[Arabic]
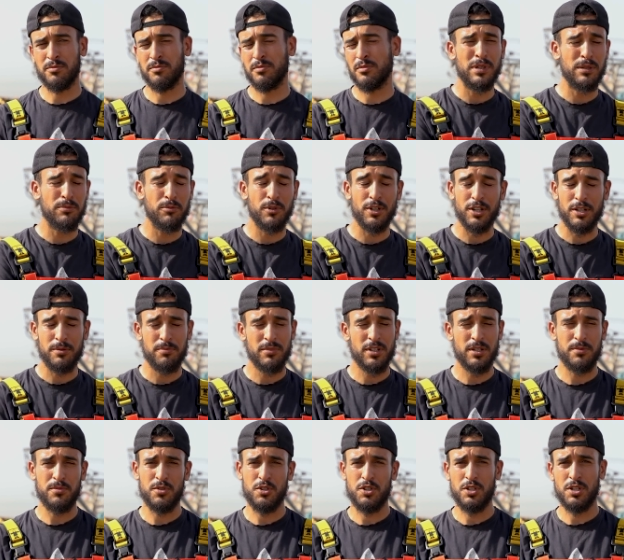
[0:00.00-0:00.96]
بابور
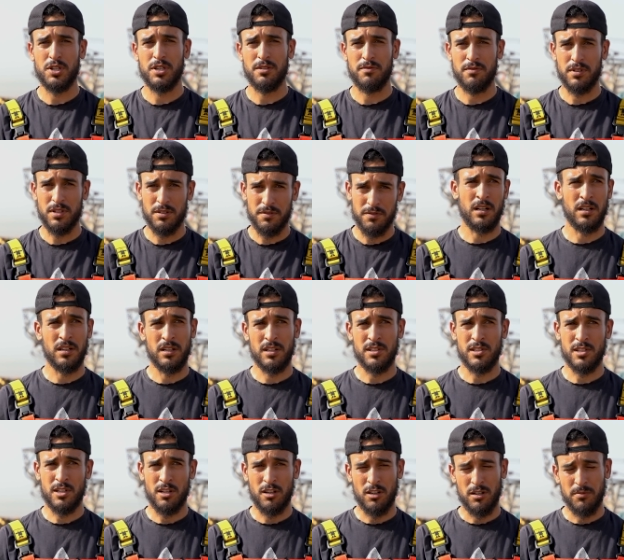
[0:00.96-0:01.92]
كبير ماشي كيف كيف
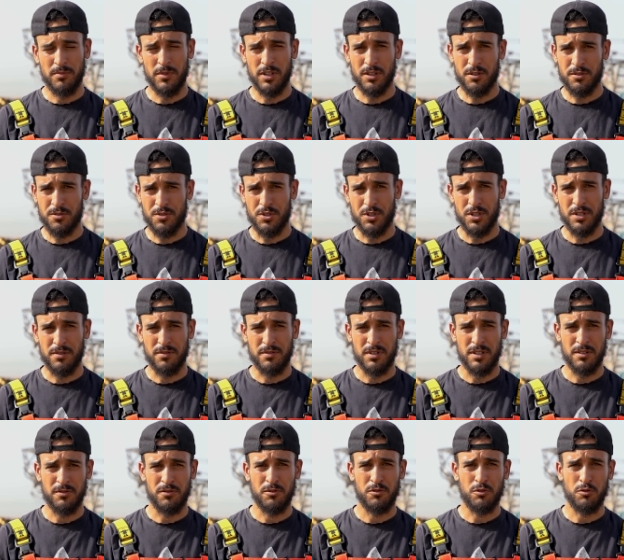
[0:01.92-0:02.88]
خلاص تاعها ما يكونش كيف
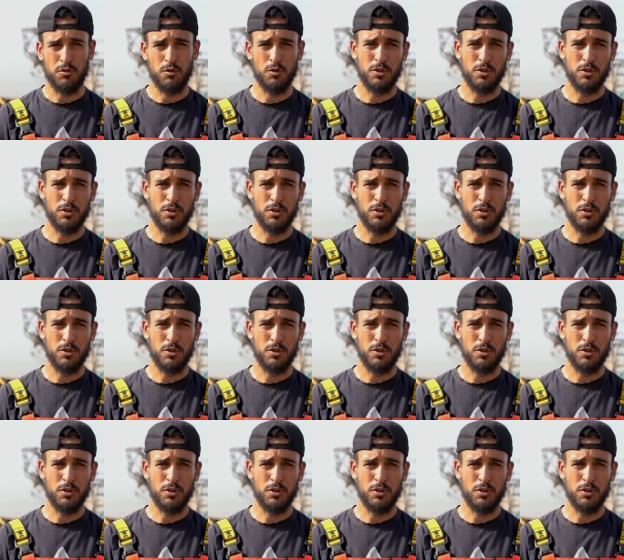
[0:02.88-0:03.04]
كيف